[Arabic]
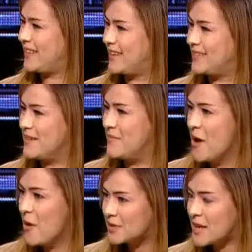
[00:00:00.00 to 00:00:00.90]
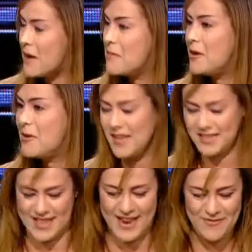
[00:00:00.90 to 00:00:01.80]
ترتيب أسامة
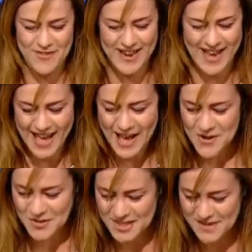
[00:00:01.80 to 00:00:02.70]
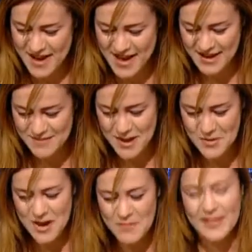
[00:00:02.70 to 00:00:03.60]
الملولي استضافينا أسامة
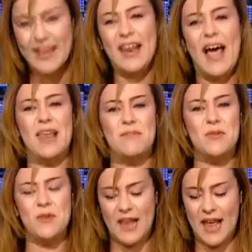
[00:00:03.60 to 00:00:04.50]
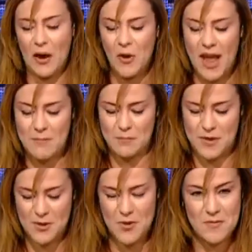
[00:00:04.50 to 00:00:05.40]
الملولي البطل العالمي
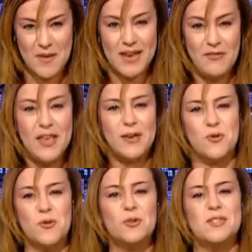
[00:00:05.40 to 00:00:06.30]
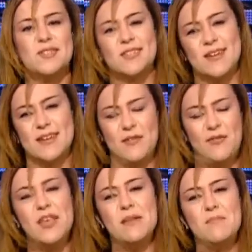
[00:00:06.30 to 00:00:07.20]
والأولمبي لو مانيفيك أوس
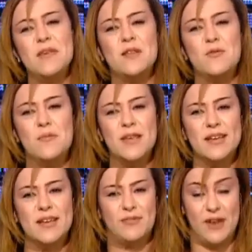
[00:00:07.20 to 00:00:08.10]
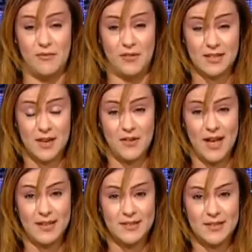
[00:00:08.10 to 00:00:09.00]
في بيني وبينك في
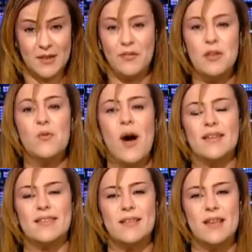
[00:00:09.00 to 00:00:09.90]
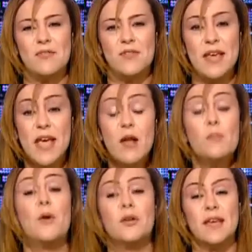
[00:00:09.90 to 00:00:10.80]
الفسفاس في وقت إضافي
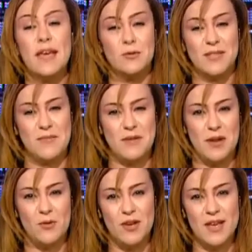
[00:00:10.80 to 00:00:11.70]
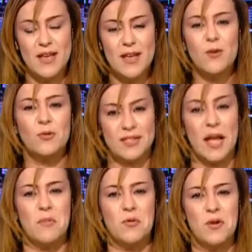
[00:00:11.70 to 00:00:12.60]
بورتري أسامة الملولي
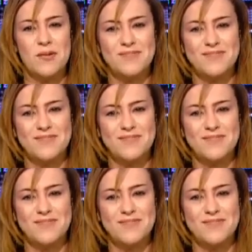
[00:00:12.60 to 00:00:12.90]
ونستقبلوه